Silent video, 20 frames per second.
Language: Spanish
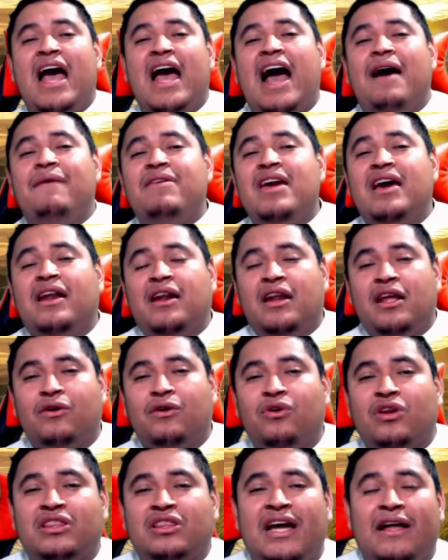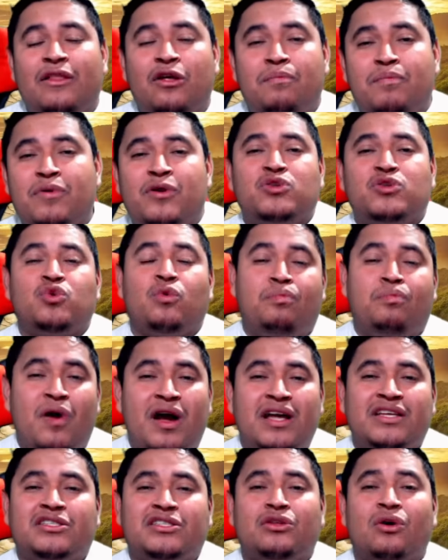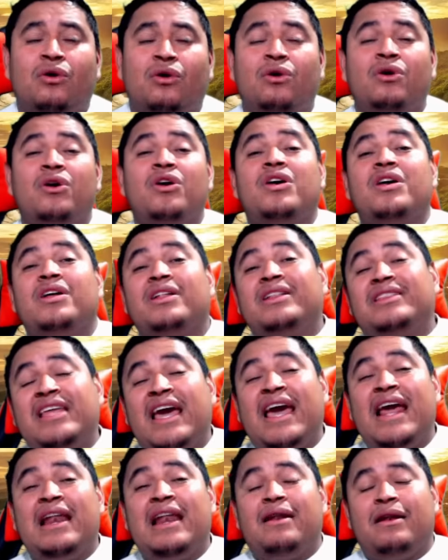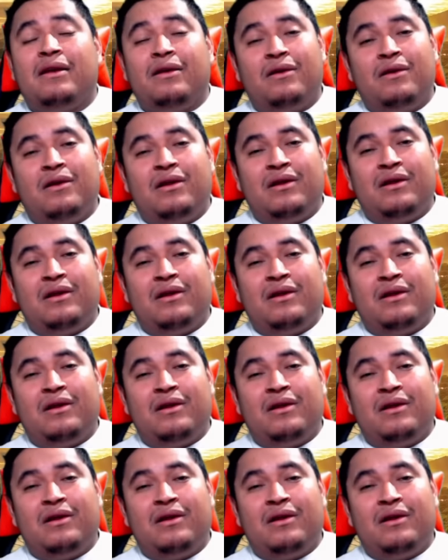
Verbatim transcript: había recortado presupuesto del